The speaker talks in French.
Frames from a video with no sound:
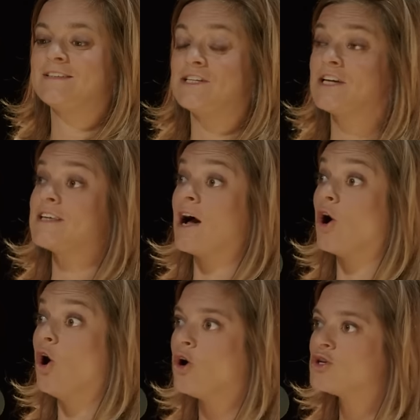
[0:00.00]
Déjà, c'est un
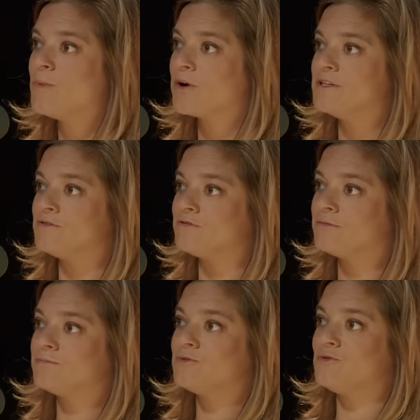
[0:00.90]
grand sportif.
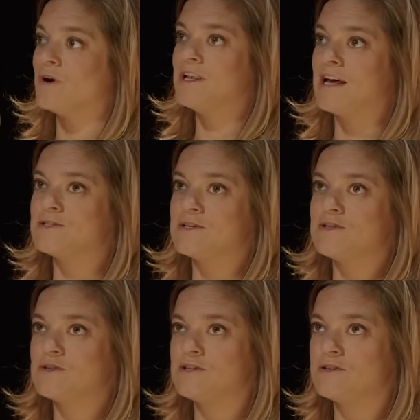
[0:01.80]
Tu vois, il a
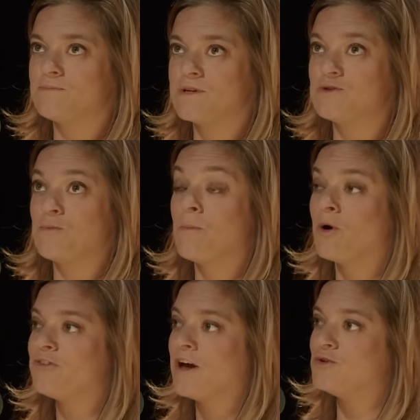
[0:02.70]
cette espèce de
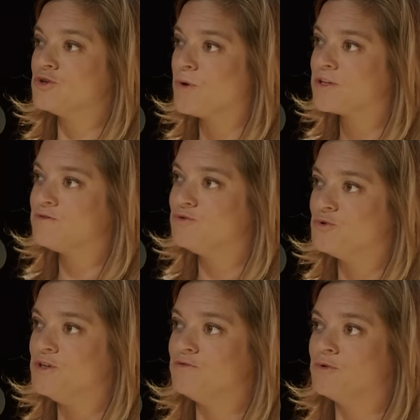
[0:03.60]
mental de sportif de haut
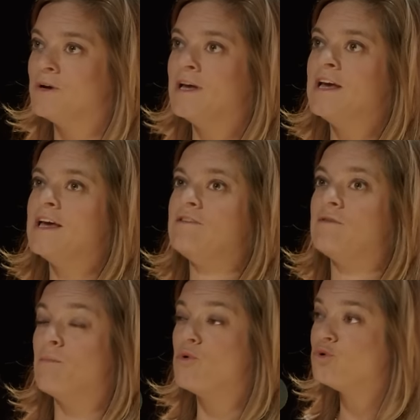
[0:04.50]
niveau. Il fait
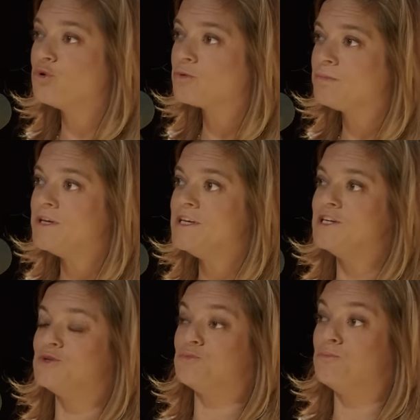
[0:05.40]
beaucoup de rugby,
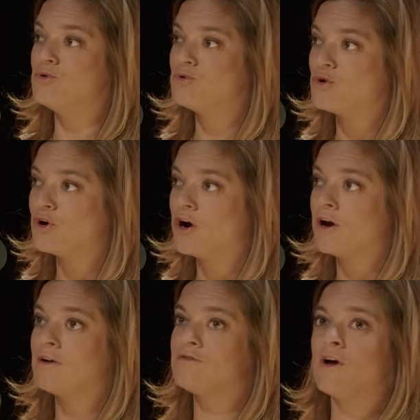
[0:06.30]
il joue beaucoup au
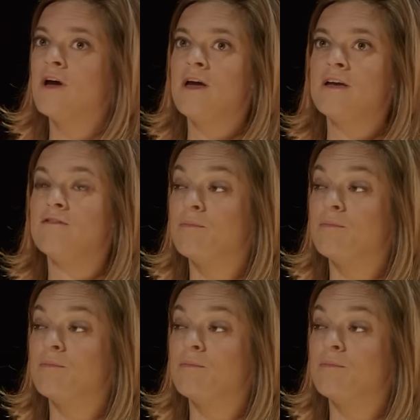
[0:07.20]
golf, il fait